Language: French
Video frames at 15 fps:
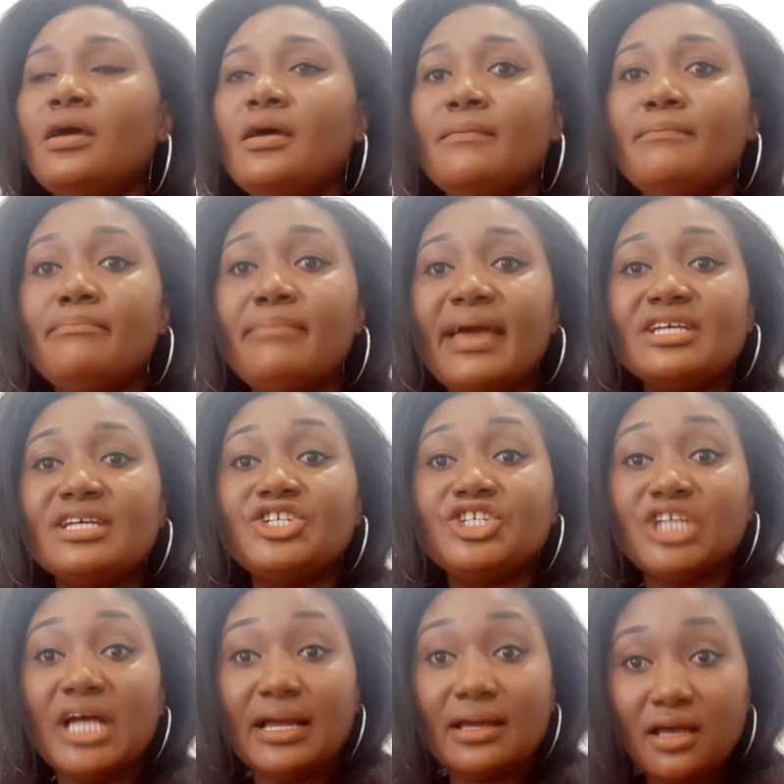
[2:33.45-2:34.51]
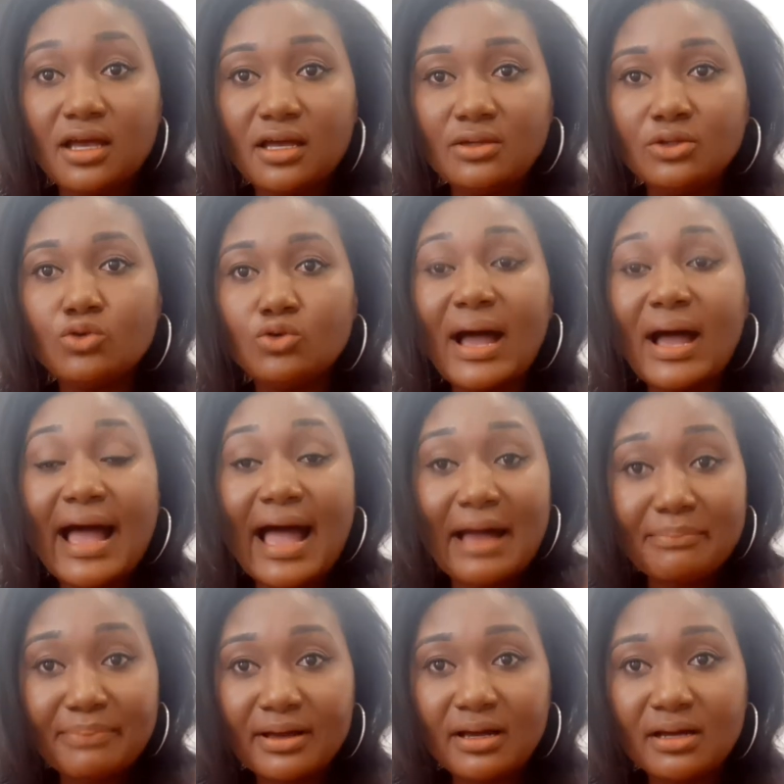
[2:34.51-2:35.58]
Mais chacun doit
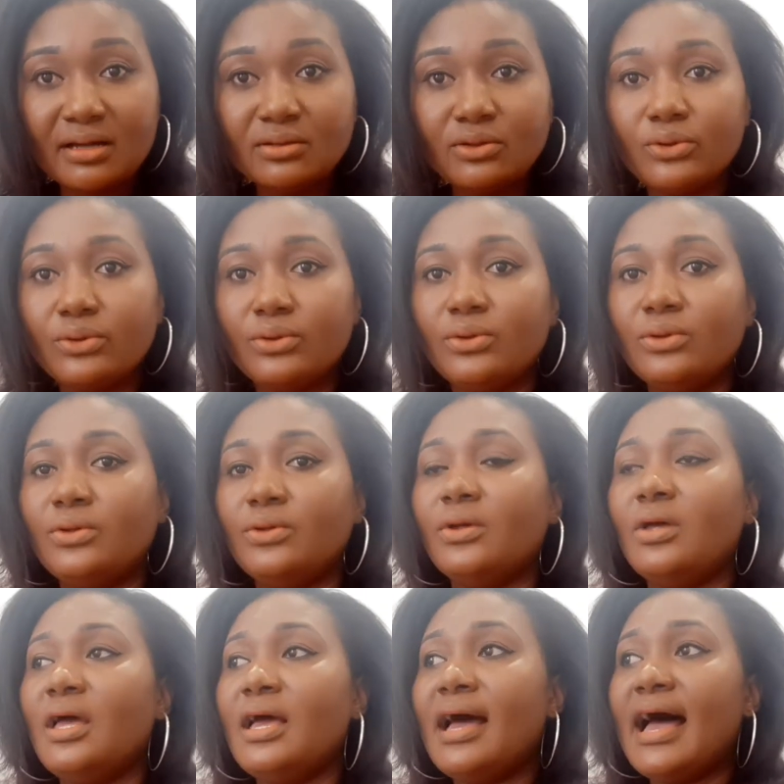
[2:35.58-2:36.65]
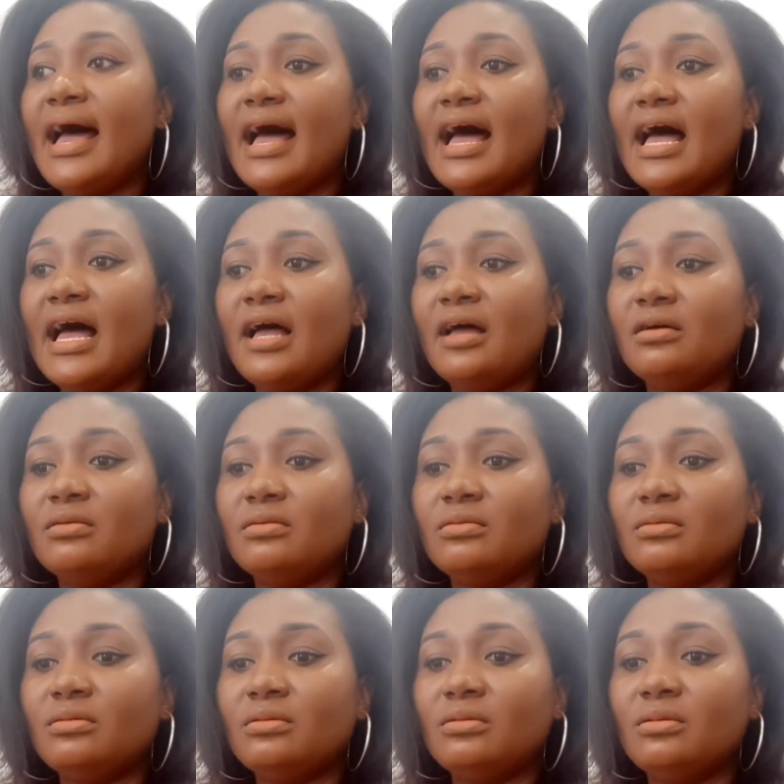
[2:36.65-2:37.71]
apprendre à
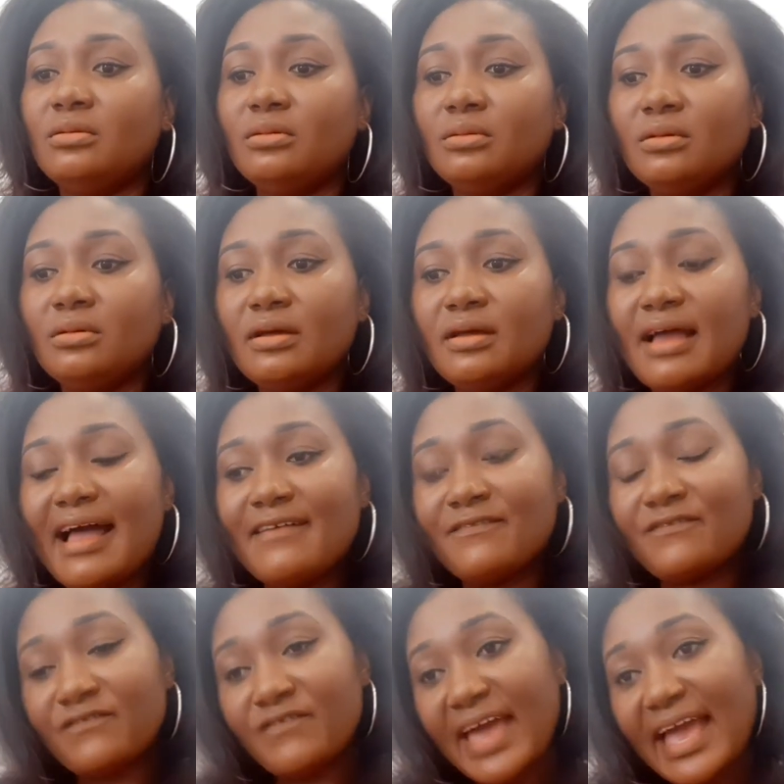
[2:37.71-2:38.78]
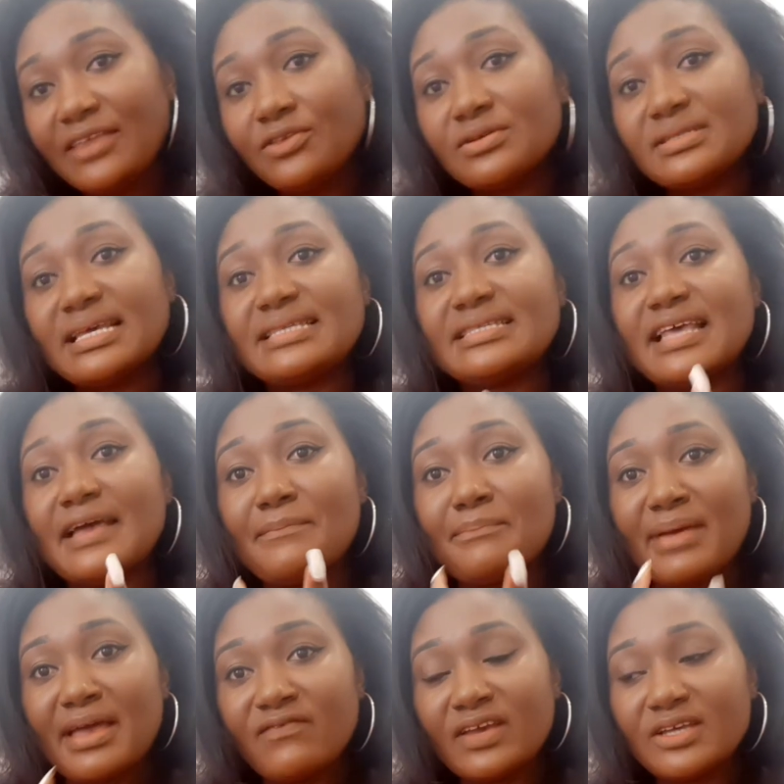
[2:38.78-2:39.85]
faire de ses
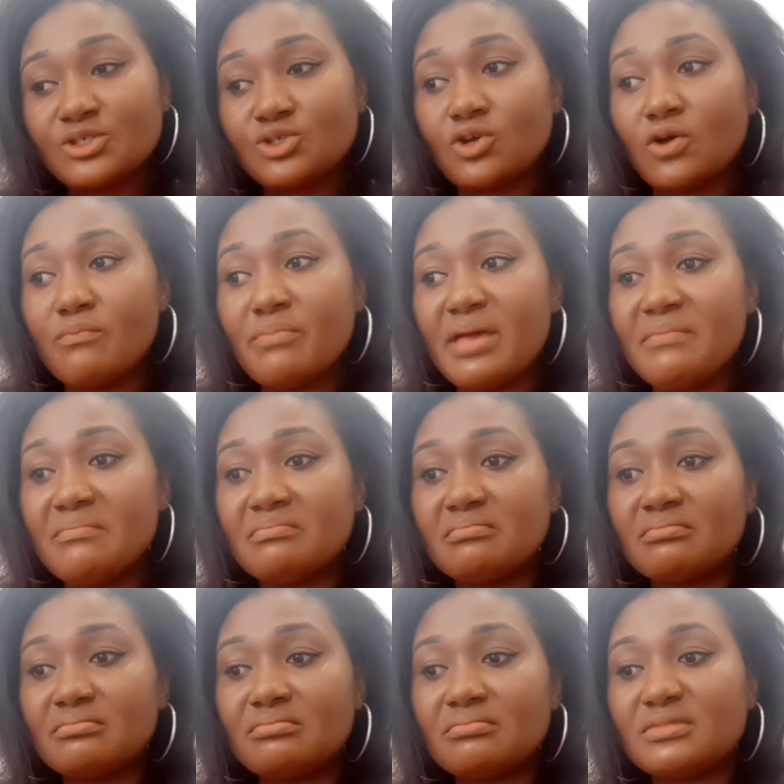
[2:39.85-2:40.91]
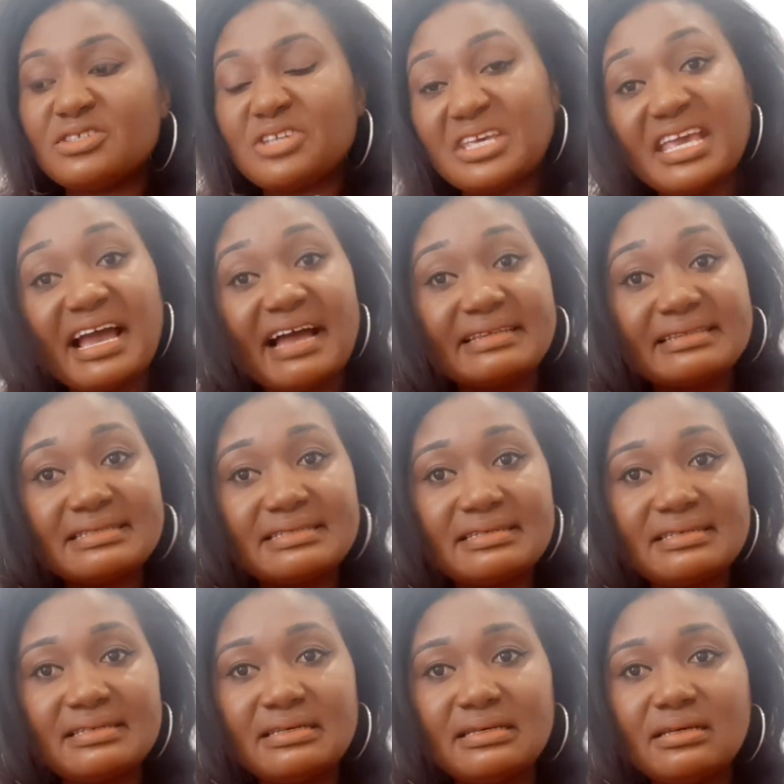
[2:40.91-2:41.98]
imperfections même ce qui attire.